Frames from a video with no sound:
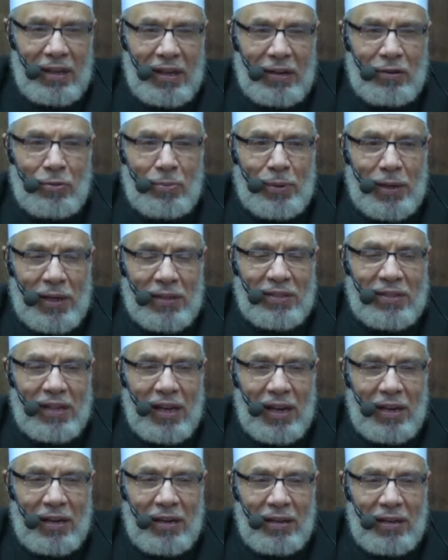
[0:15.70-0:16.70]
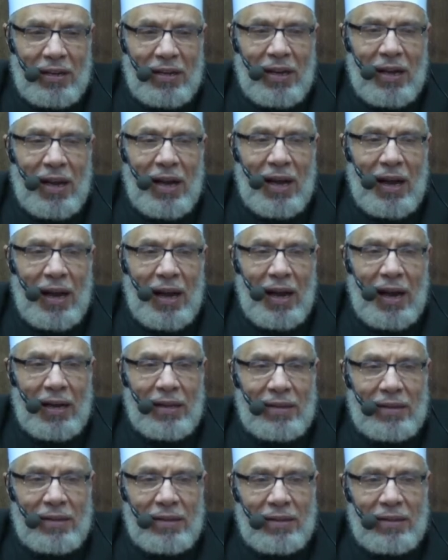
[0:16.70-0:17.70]
لأنه بيسأل
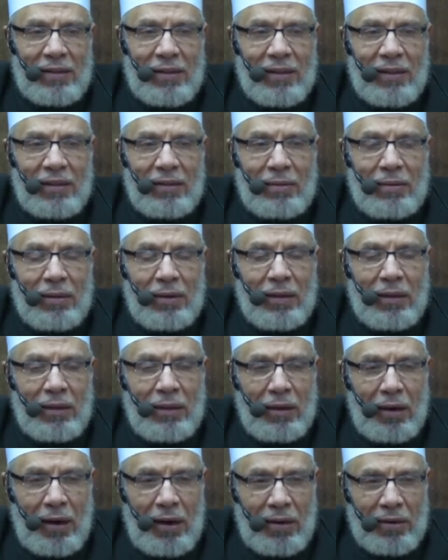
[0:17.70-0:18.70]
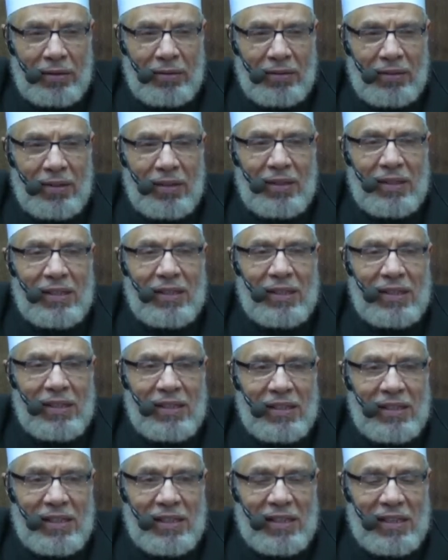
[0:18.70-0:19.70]
عن كارد
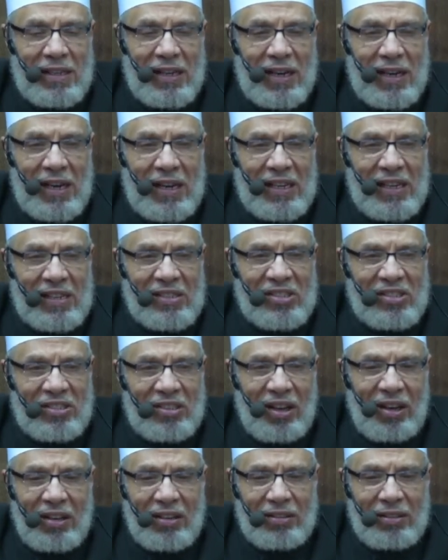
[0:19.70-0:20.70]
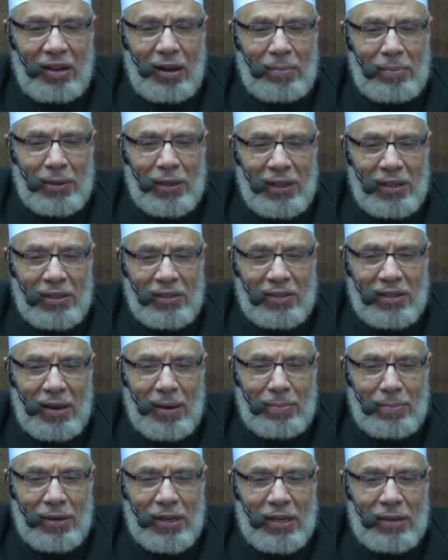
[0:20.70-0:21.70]
آه، يستقطع من
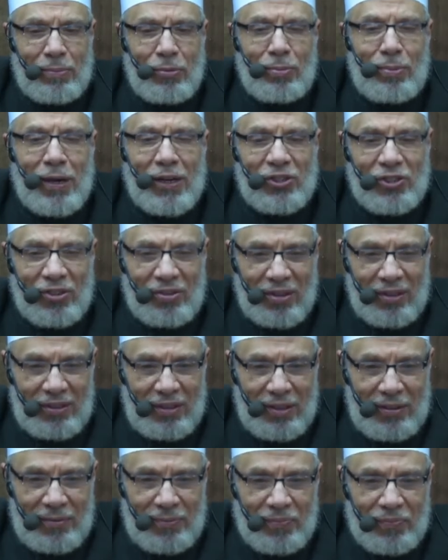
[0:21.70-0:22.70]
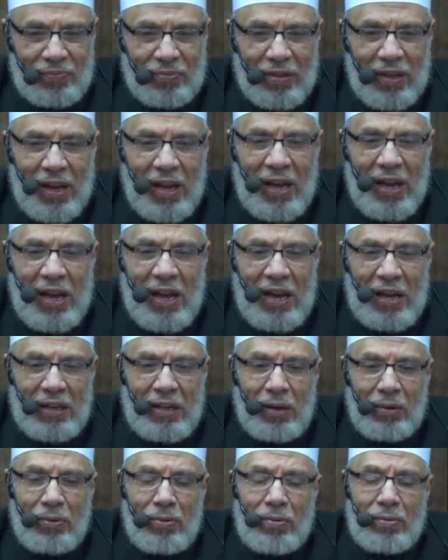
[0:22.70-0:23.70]
حسابه مباشرة
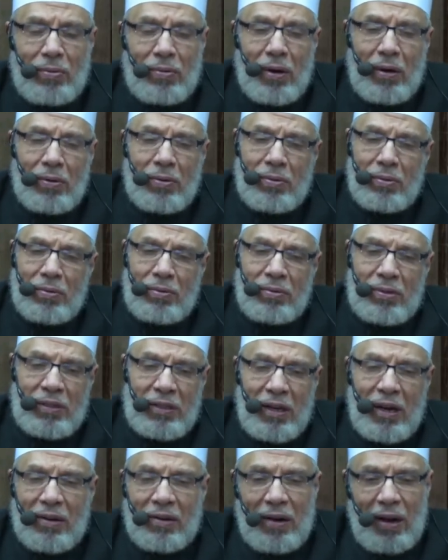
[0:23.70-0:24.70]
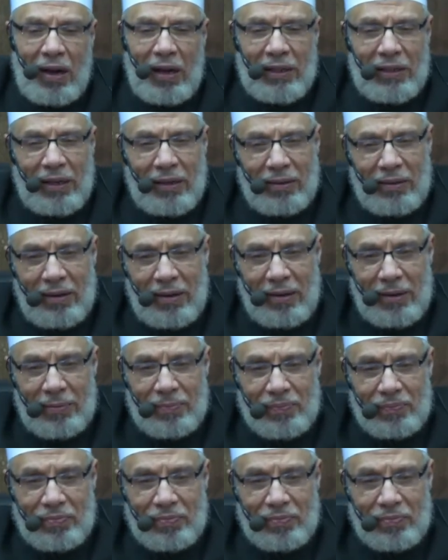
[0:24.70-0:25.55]
نقول له يا رعاك الله